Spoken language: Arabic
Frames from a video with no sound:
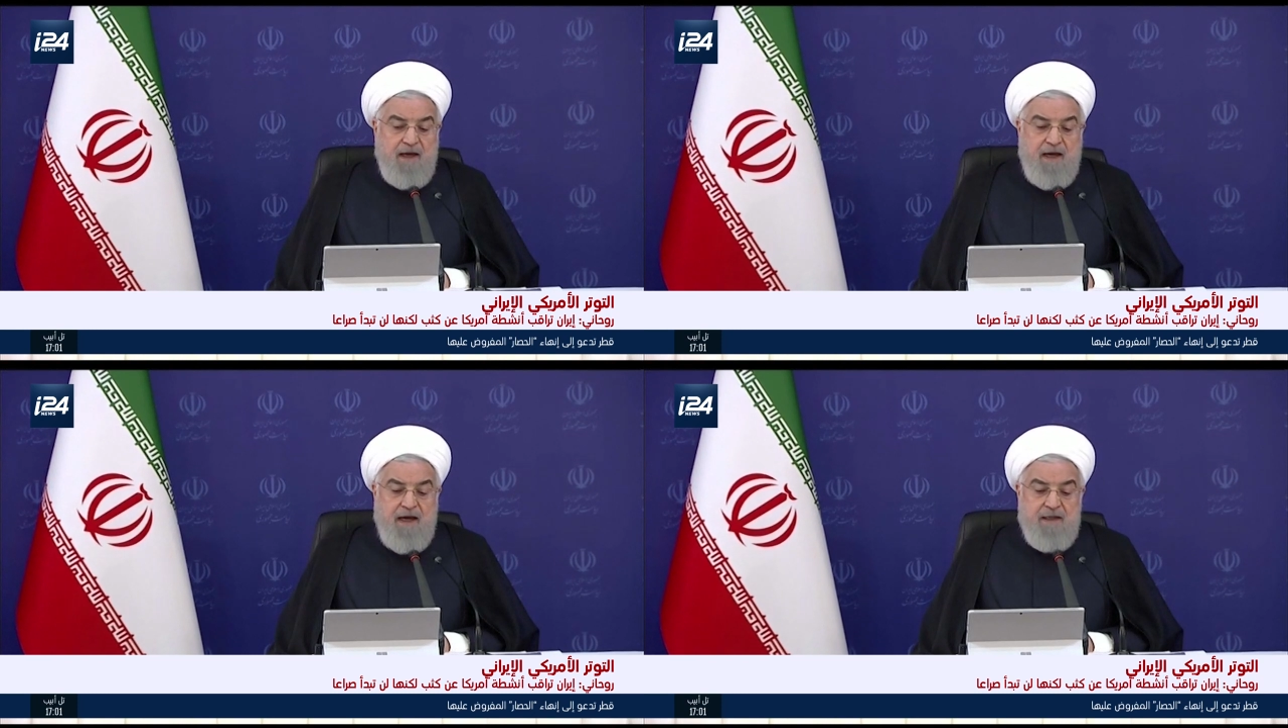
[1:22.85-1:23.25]

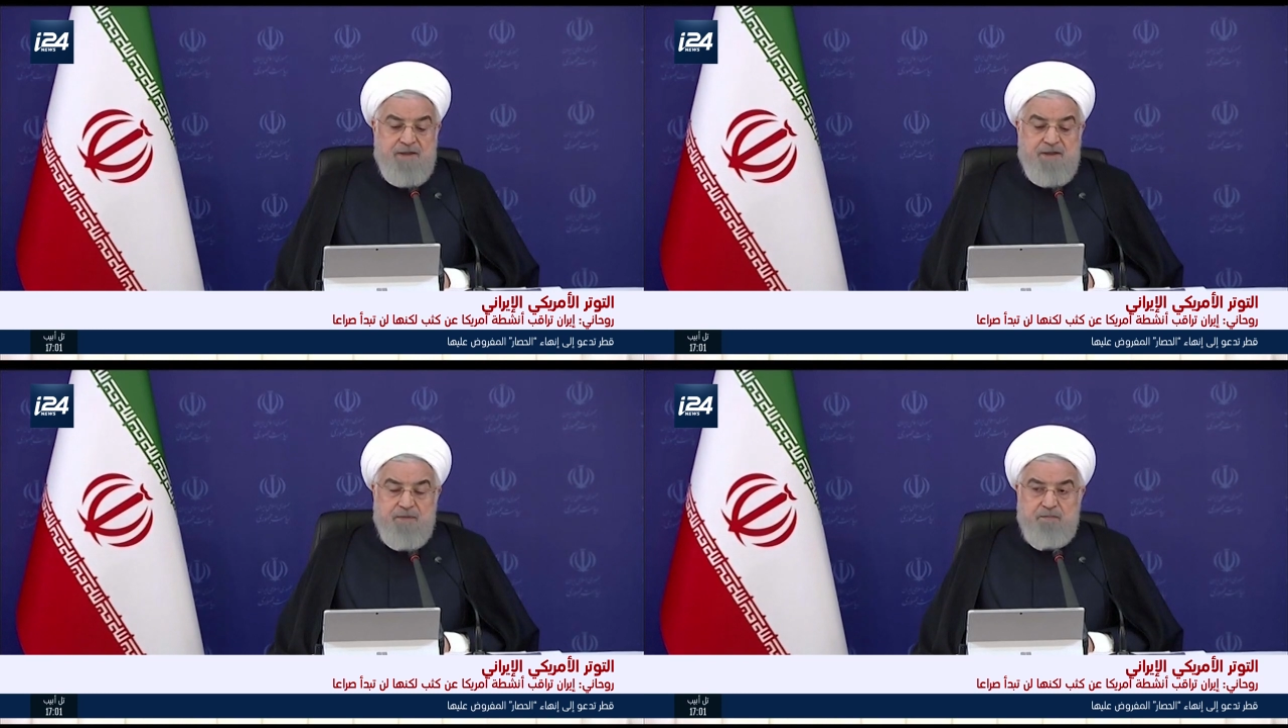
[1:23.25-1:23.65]
السعي
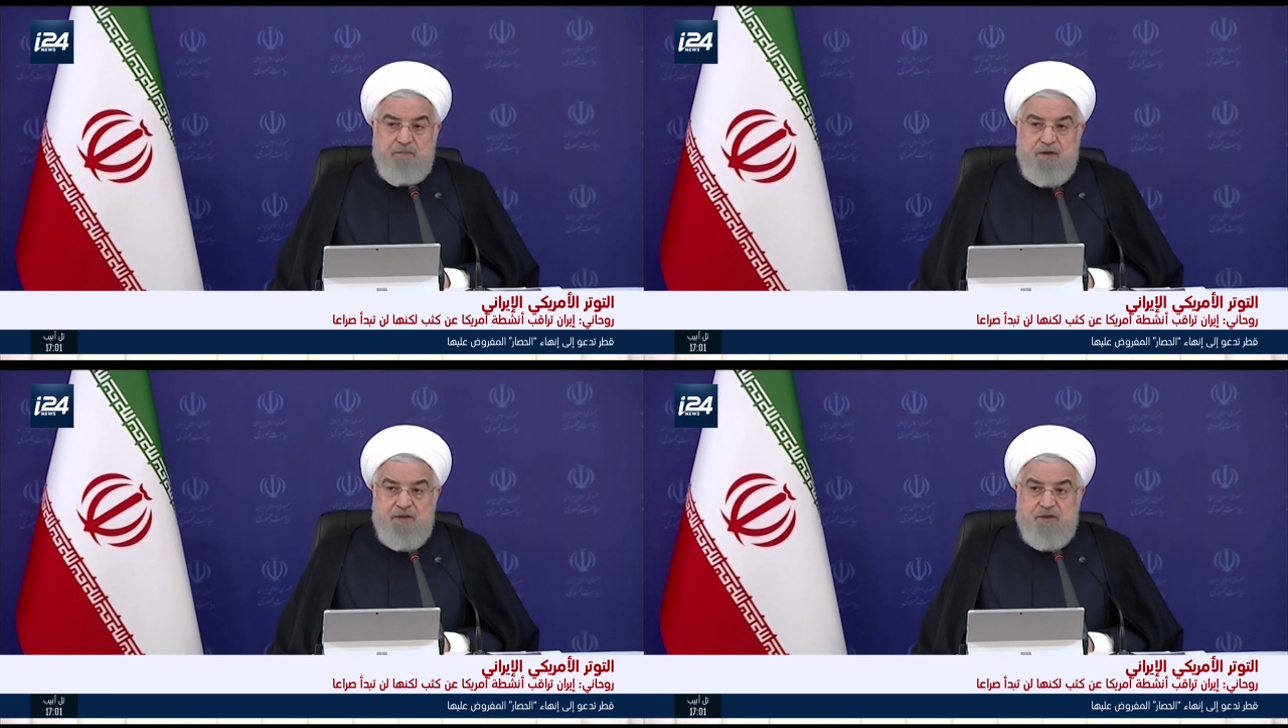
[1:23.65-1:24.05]

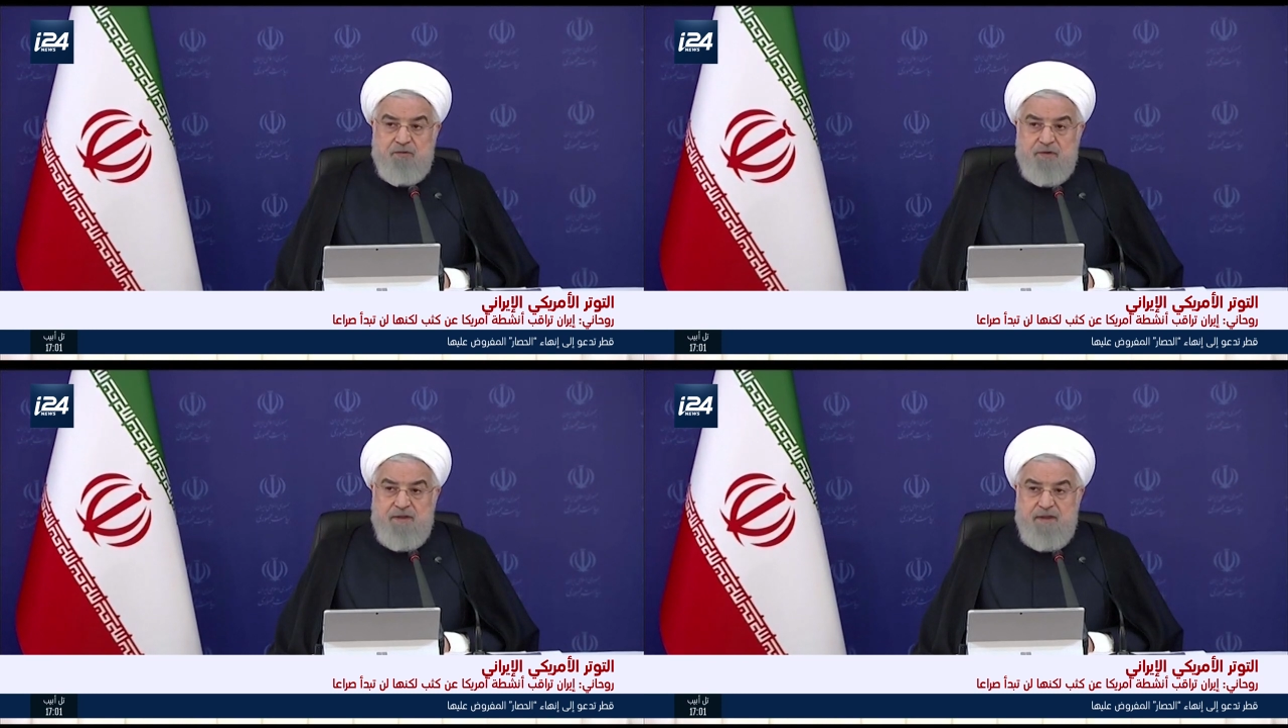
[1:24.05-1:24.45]
لتحقيق
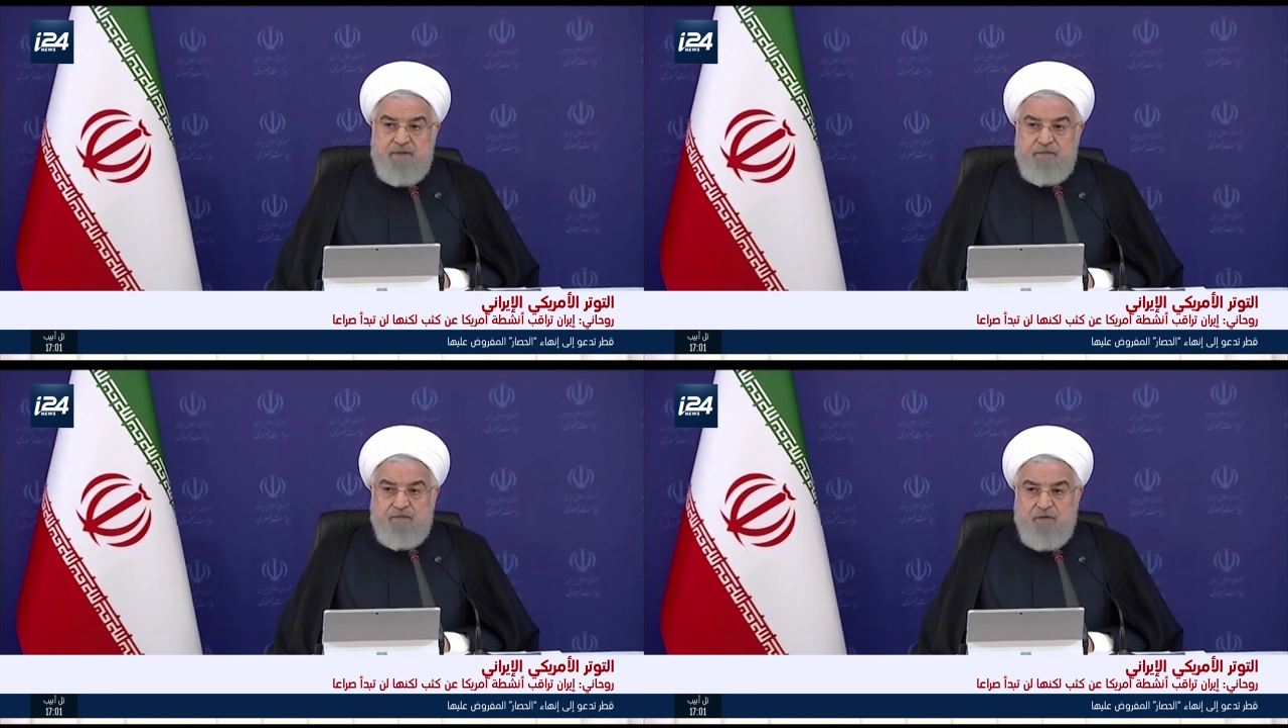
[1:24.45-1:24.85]

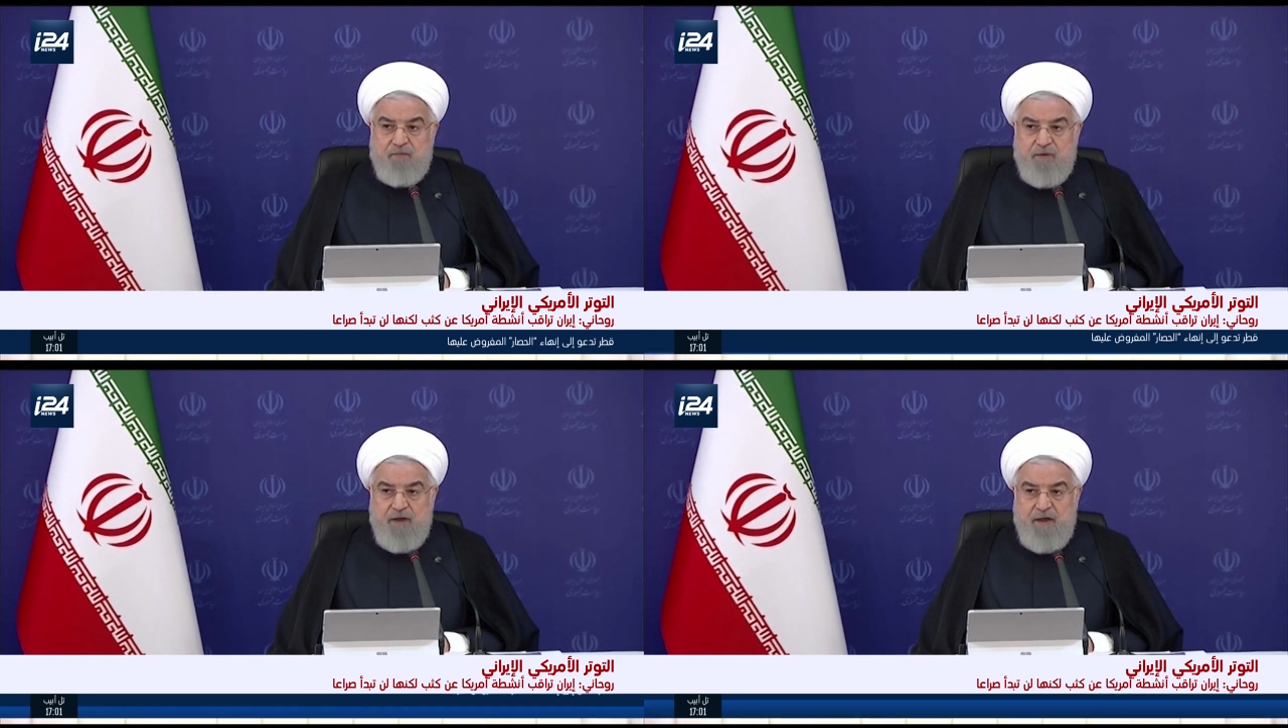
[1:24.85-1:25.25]
الاستقرار
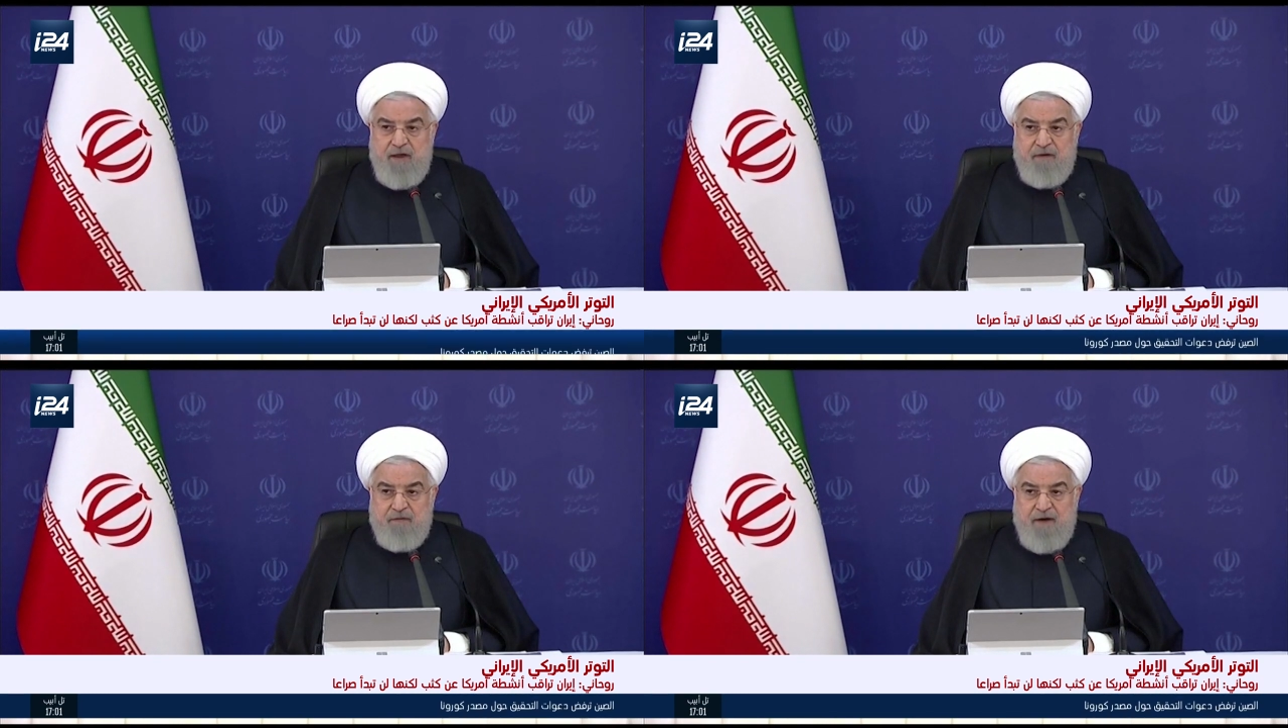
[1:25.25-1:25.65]
الإقليمي